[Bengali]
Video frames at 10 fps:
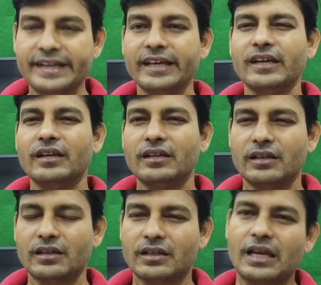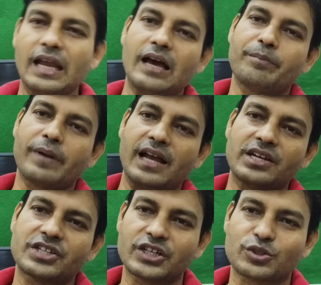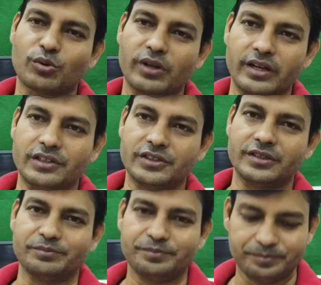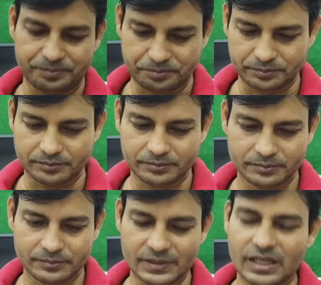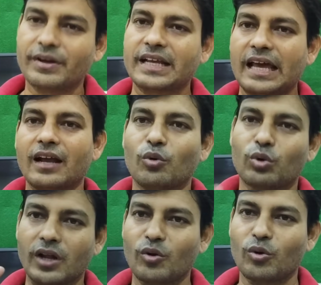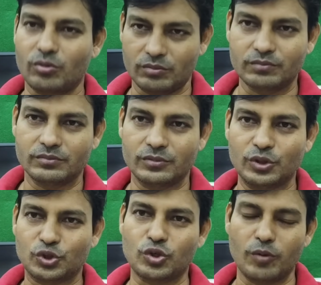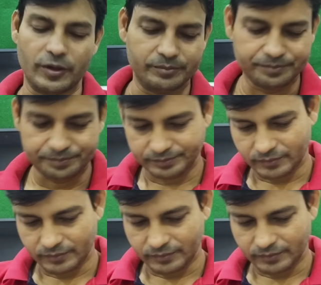ইডি e খেলা প্রায় শেষ করে এনেছে এবার খেলা গোটানোর সময়